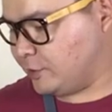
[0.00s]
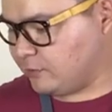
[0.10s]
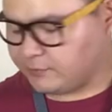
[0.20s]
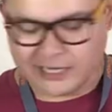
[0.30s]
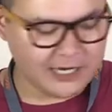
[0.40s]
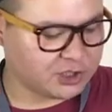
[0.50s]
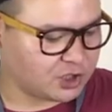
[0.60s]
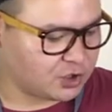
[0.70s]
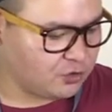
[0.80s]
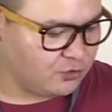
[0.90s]
идем дальше,
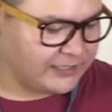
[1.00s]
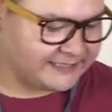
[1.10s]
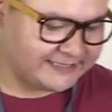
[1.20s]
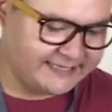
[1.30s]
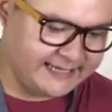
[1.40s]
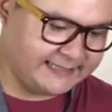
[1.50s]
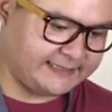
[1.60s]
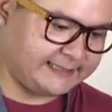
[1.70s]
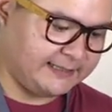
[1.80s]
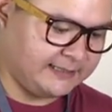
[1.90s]
что у нас
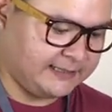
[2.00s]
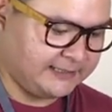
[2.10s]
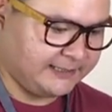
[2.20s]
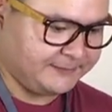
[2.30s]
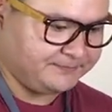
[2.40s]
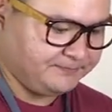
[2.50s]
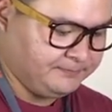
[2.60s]
здесь. А,